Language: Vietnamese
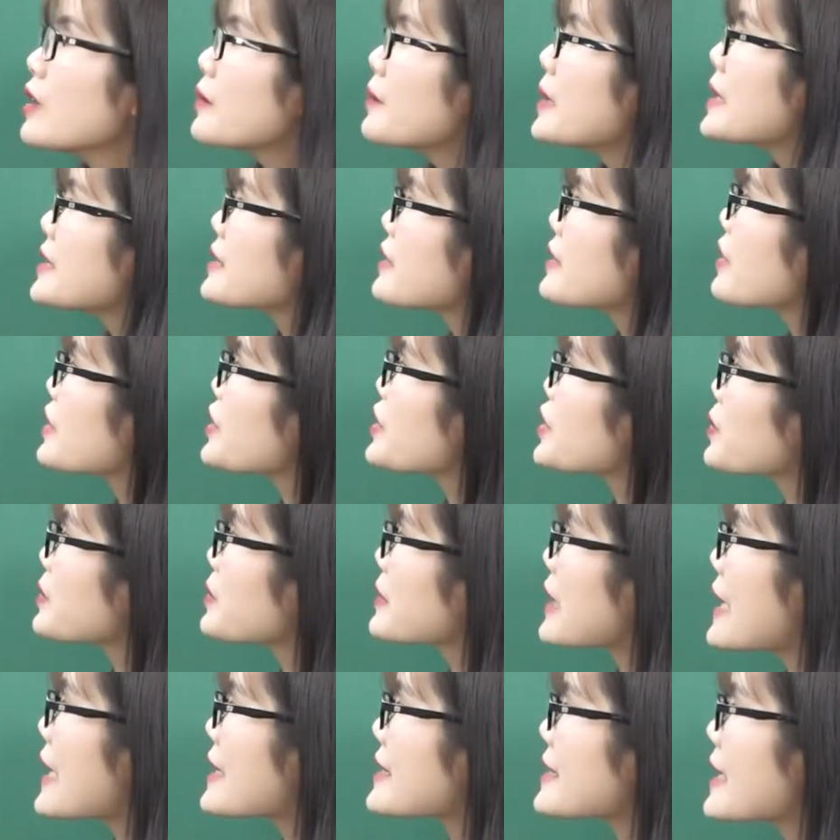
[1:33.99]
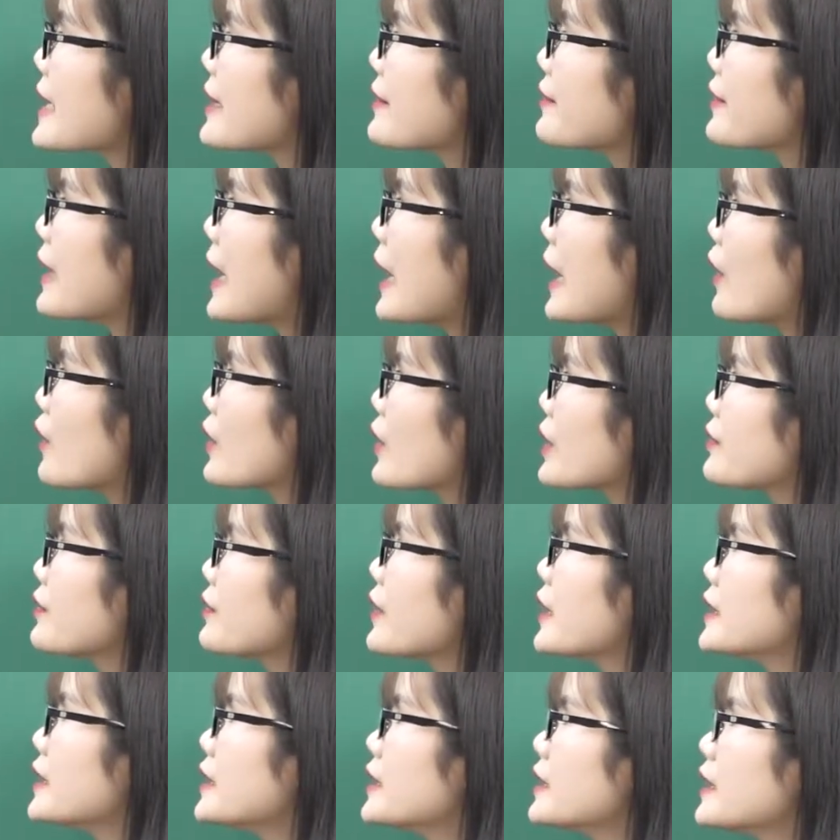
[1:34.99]
bây giờ chúng ta sẽ vào cái
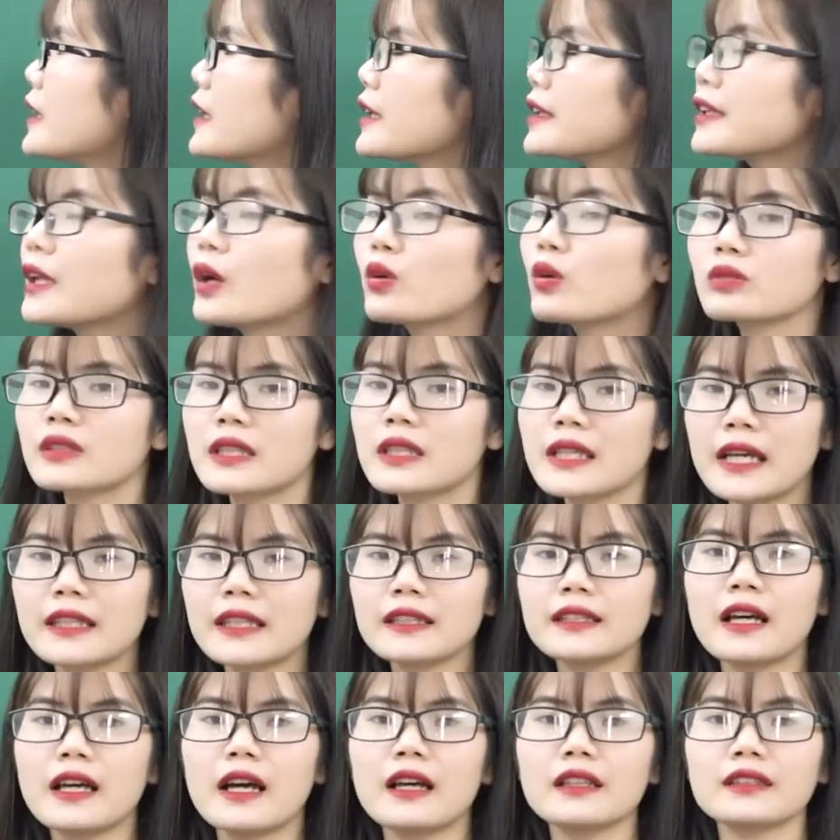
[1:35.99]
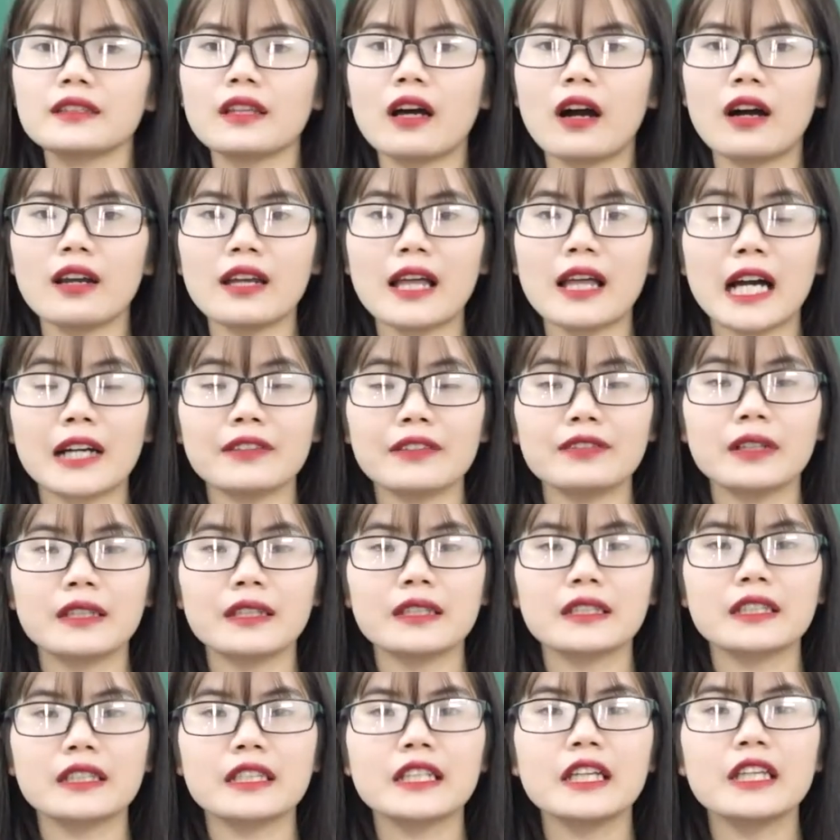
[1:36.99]
phần đầu tiên đó là
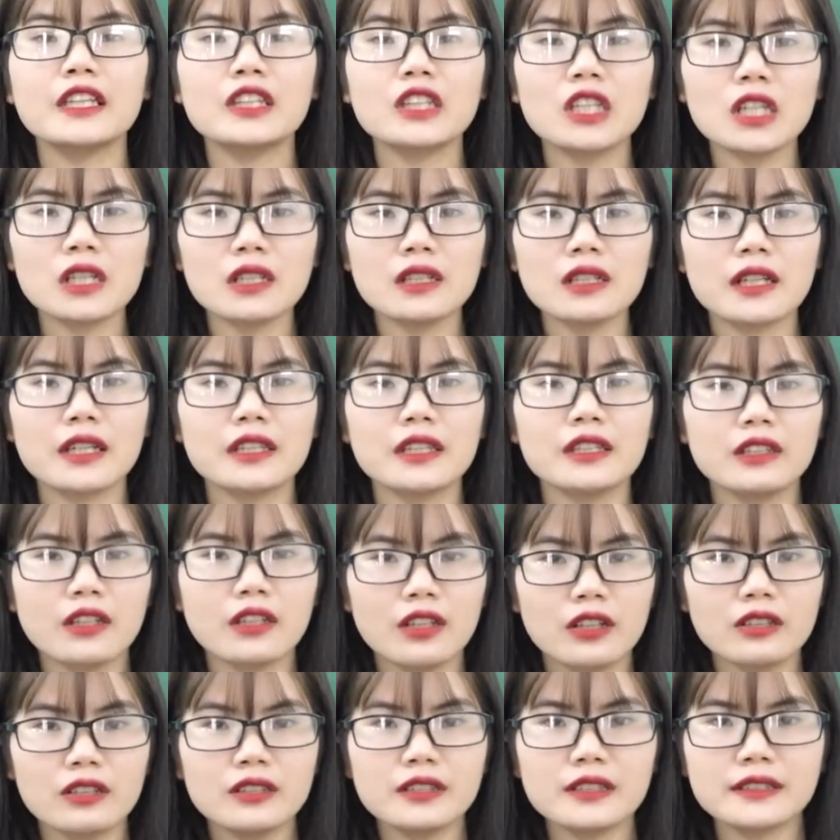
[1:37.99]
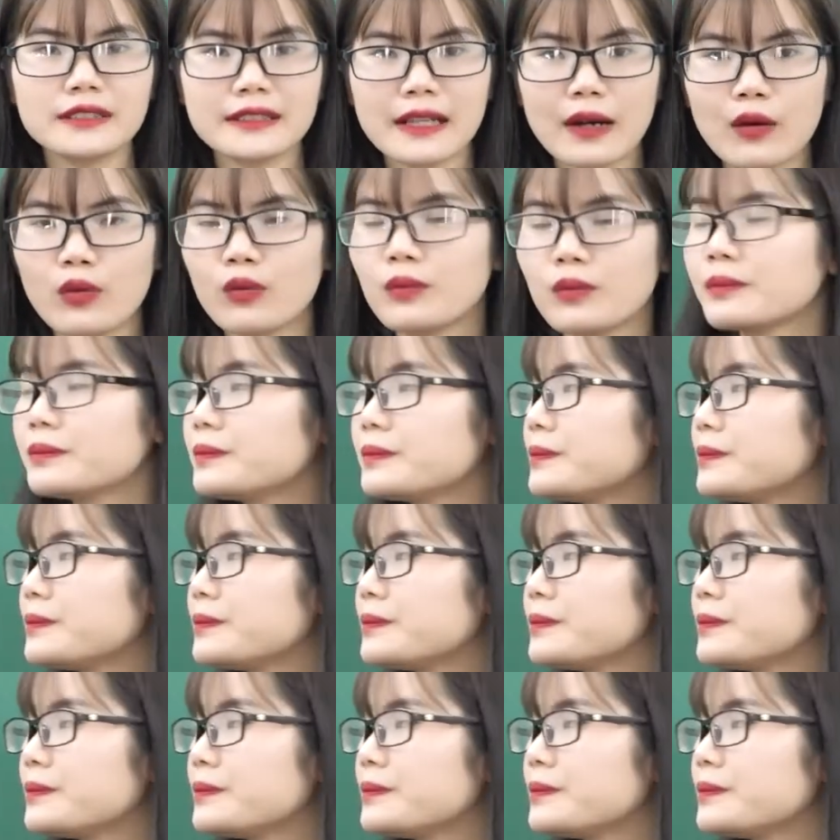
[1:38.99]
phần kiến thức cần nhớ như sau